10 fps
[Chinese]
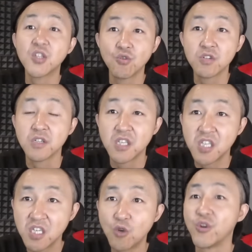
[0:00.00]
就是
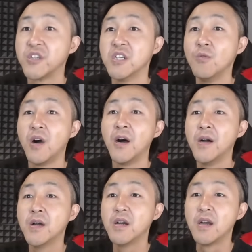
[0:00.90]
机毁人亡
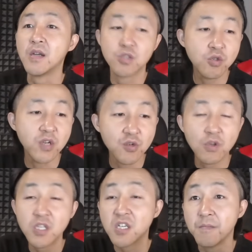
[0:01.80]
啊！虽然
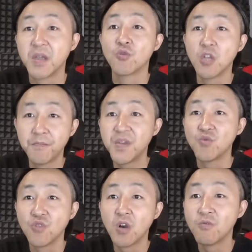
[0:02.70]
说这个美国的 B
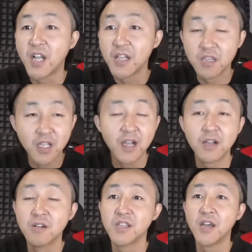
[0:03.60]
五二轰炸机它
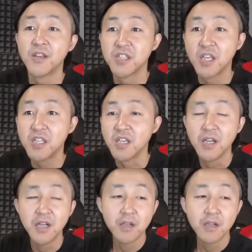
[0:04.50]
更加的先进，